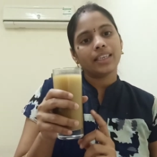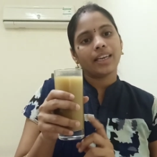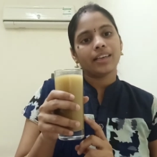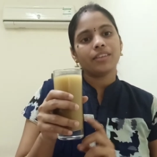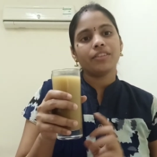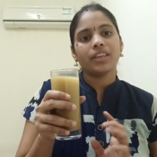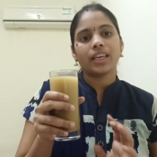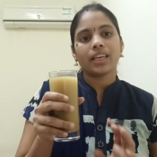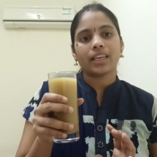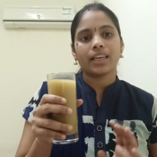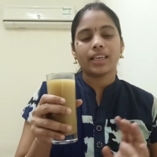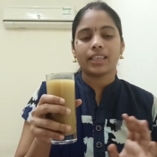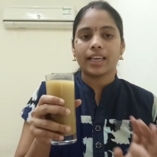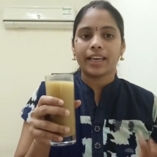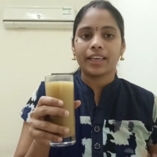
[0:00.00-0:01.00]
డ్రింక్ విఆర్కే
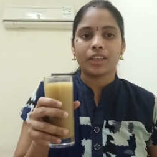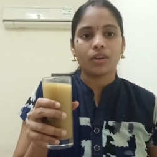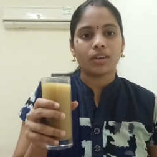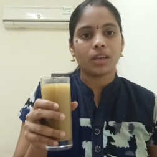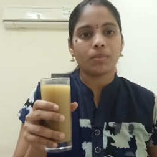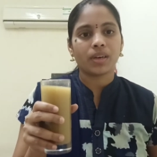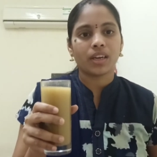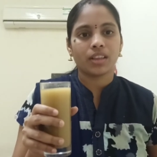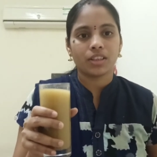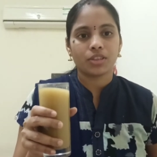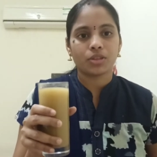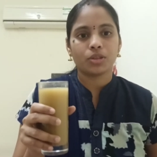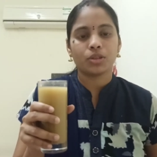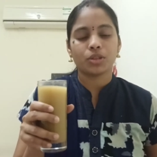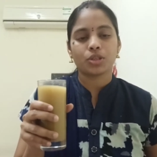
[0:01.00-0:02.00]
గారి డైట్లో కూడా మనం
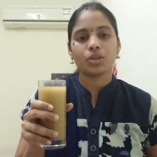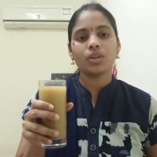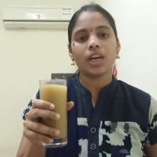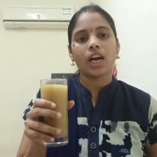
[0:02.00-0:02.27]
తీసుకోవచ్చు